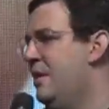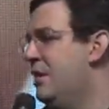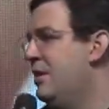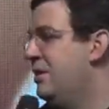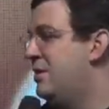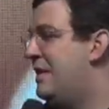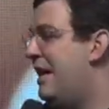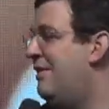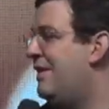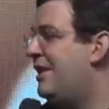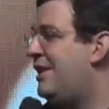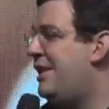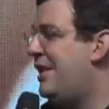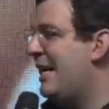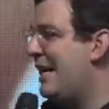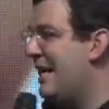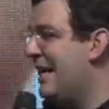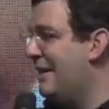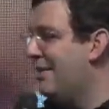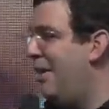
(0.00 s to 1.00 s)
Estava
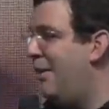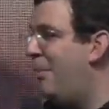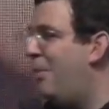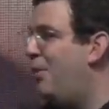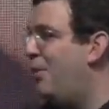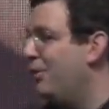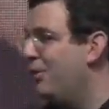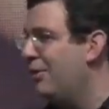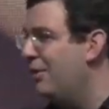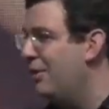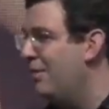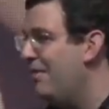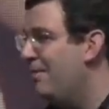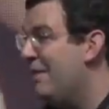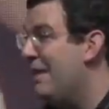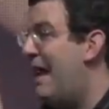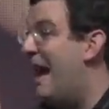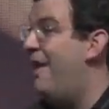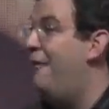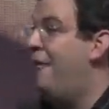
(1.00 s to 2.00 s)
chegando ao mundo
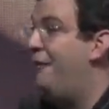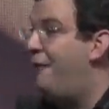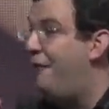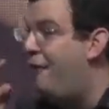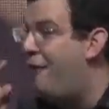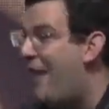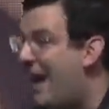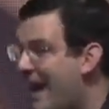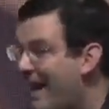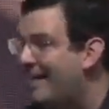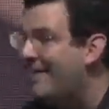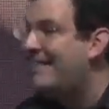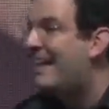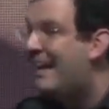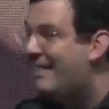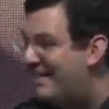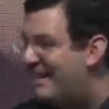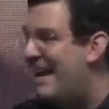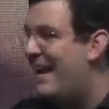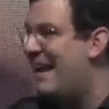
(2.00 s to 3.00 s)
a
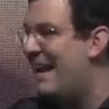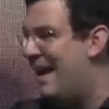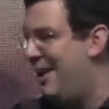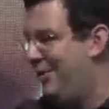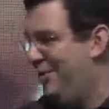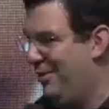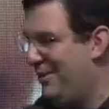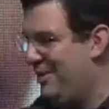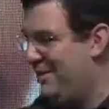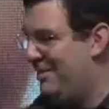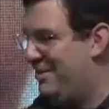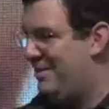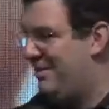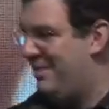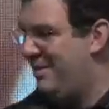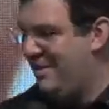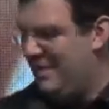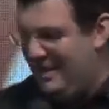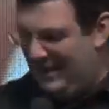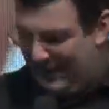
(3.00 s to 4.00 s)
verdadeira luz
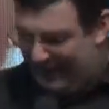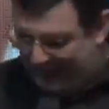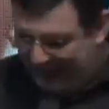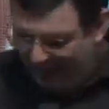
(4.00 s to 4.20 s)
que